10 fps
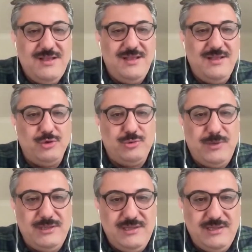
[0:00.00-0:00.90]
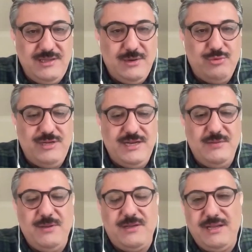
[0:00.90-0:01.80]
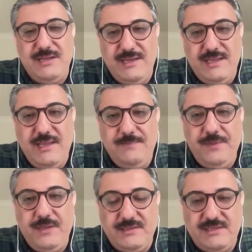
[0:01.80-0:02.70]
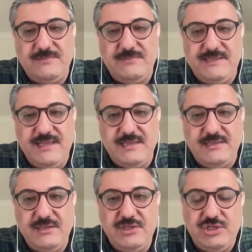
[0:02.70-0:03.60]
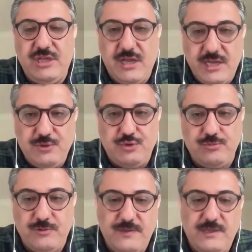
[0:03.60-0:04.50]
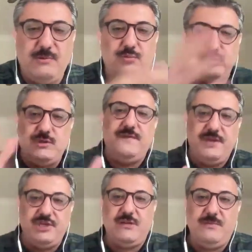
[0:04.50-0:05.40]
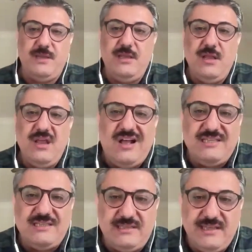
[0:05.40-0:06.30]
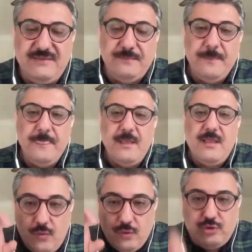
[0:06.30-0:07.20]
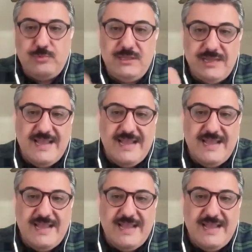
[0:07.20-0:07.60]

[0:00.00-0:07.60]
E, Osmanlı Yahudilerine bakan yine e, kısmı siyasinin içinde ayrı bir şube var. Ama Mustafa Reşat Bey hasteten Osmanlı